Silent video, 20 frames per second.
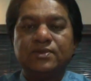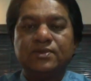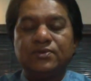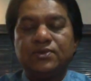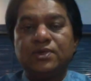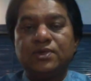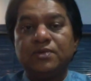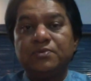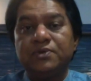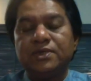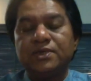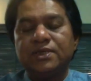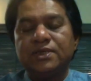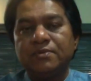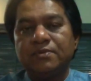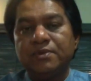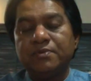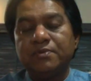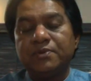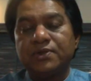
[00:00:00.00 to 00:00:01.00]
उसने मुझे
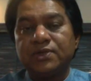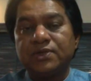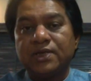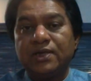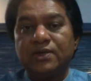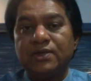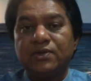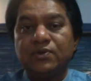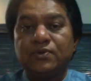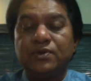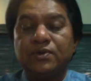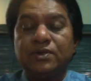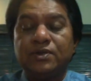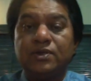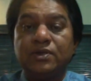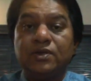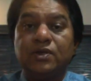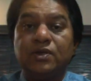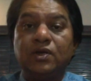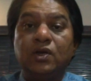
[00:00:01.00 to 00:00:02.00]
समय पर चाय क्यों नहीं
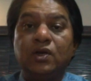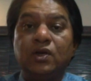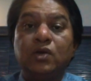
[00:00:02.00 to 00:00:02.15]
दी